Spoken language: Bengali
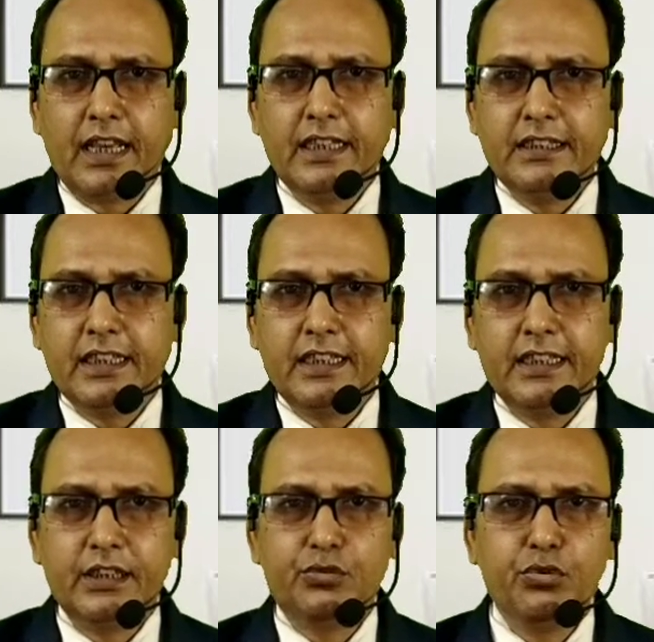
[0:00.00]
ডাইরেক্ট দেখে
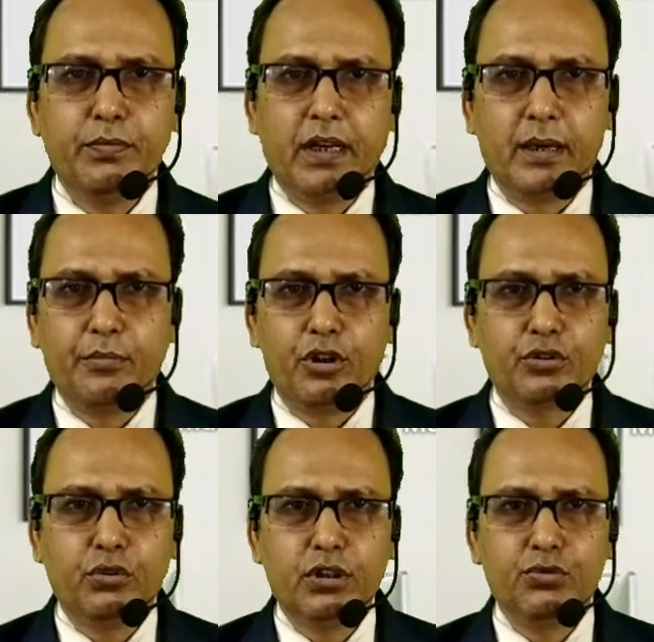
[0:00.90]
দেখে টুকবা না
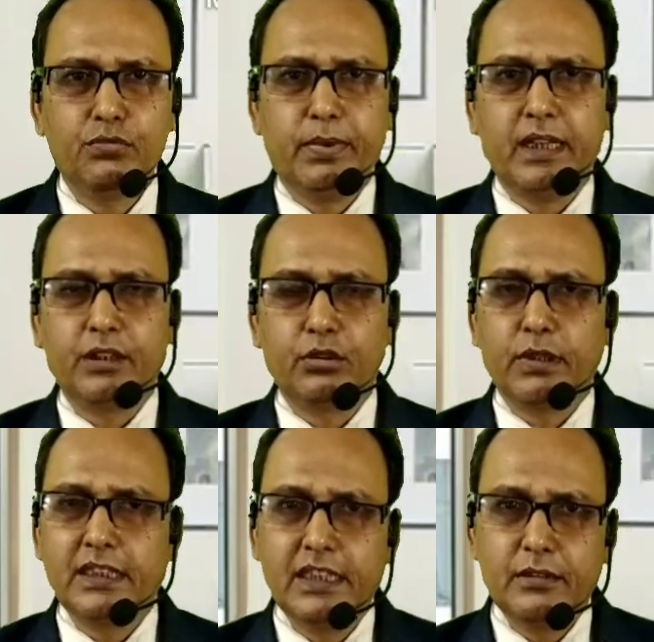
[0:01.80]
পজ করে টুকবা না
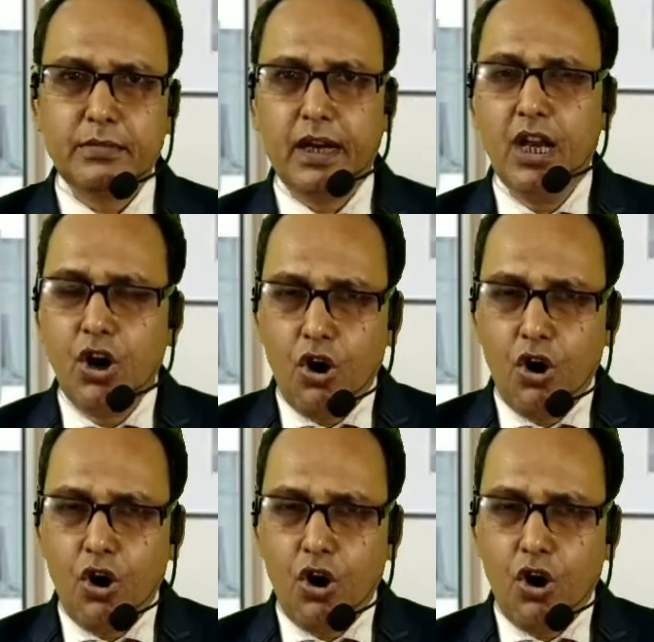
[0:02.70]
তোমরা দেখবা